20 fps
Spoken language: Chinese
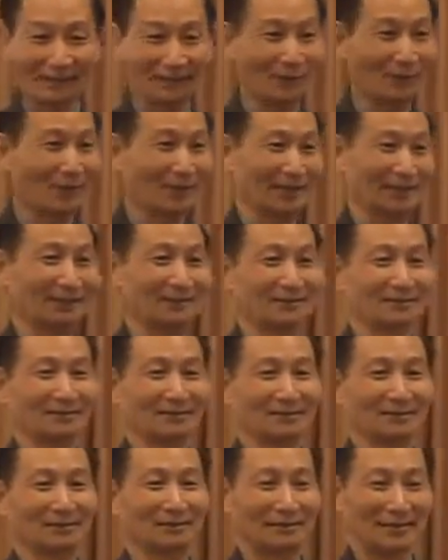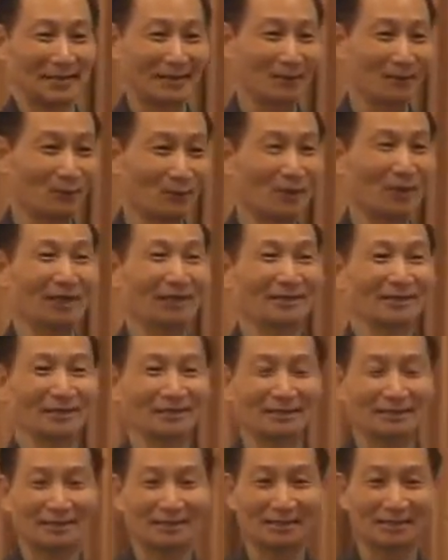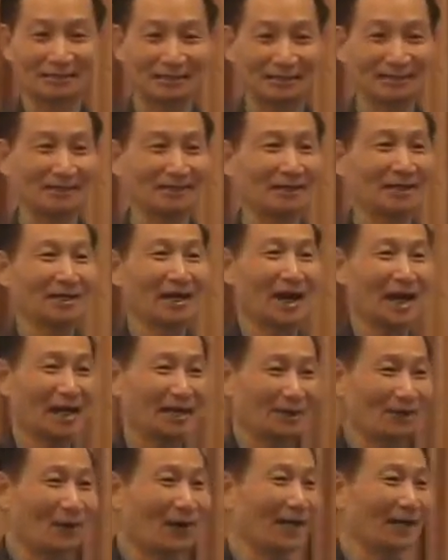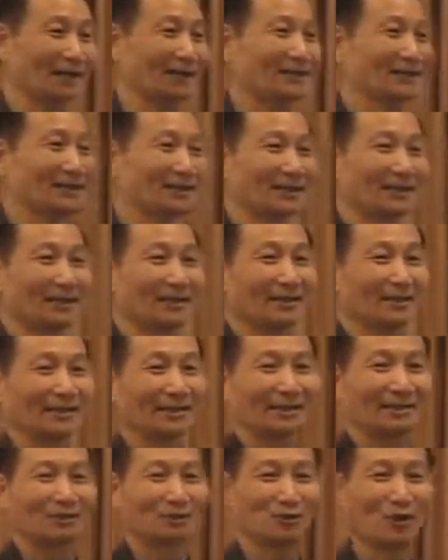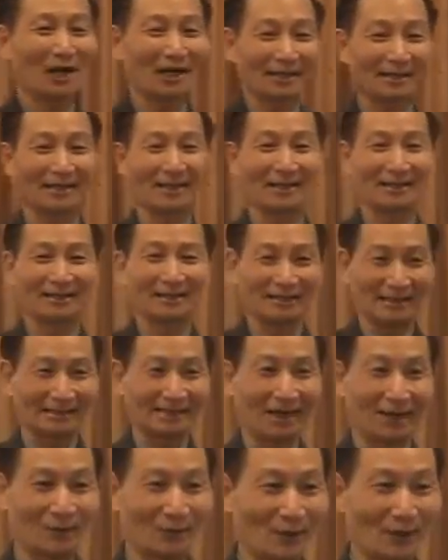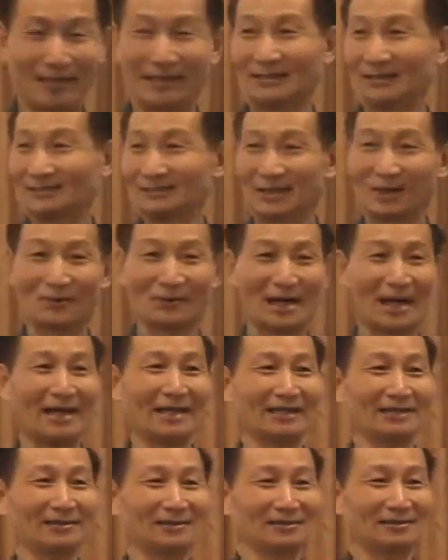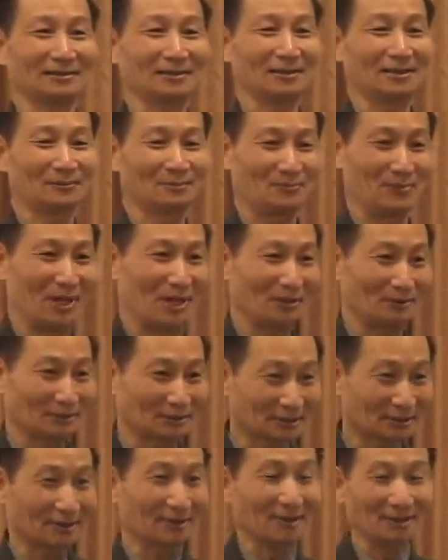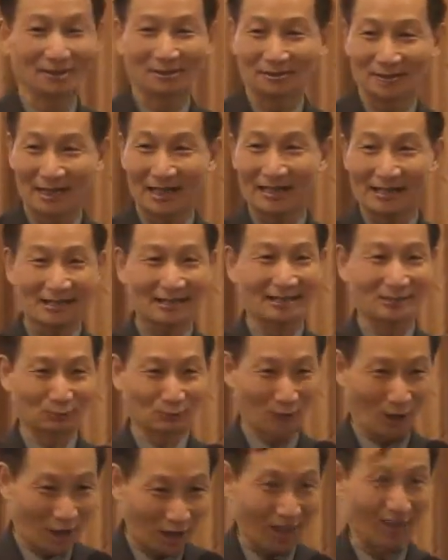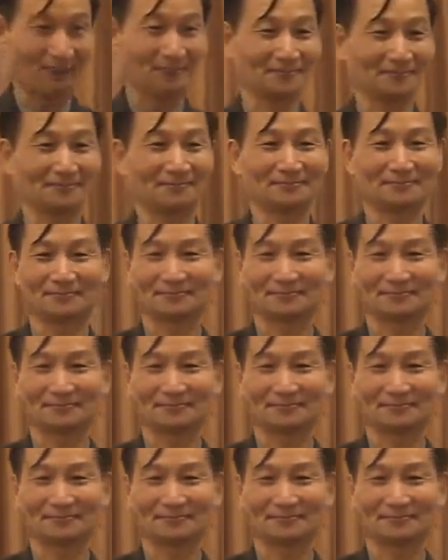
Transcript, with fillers: 协会年会以及海外创业研讨会召开表示热烈的祝贺。